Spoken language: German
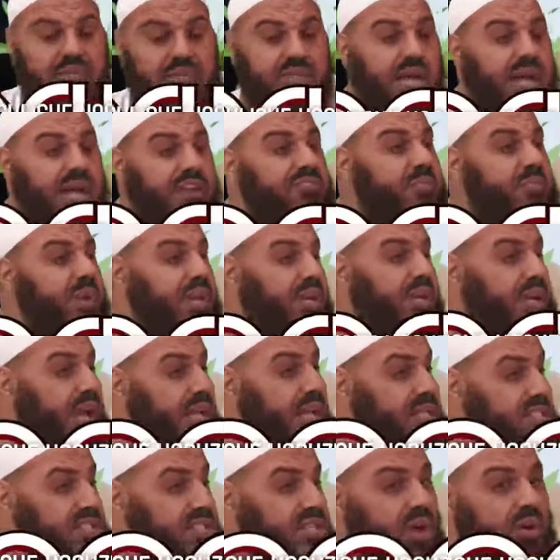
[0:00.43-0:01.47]
Darf
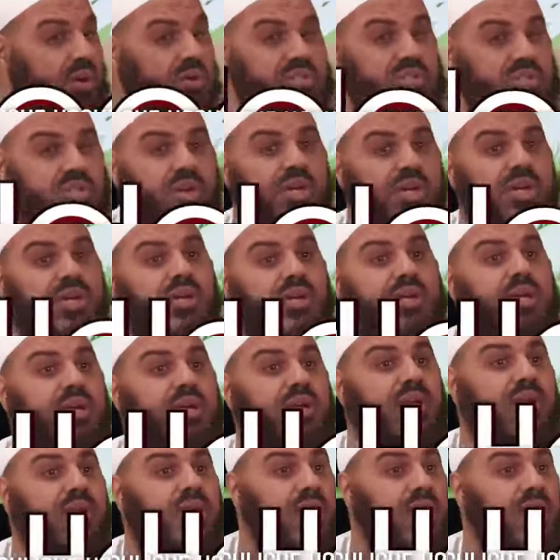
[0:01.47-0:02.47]
man als Trauzeuge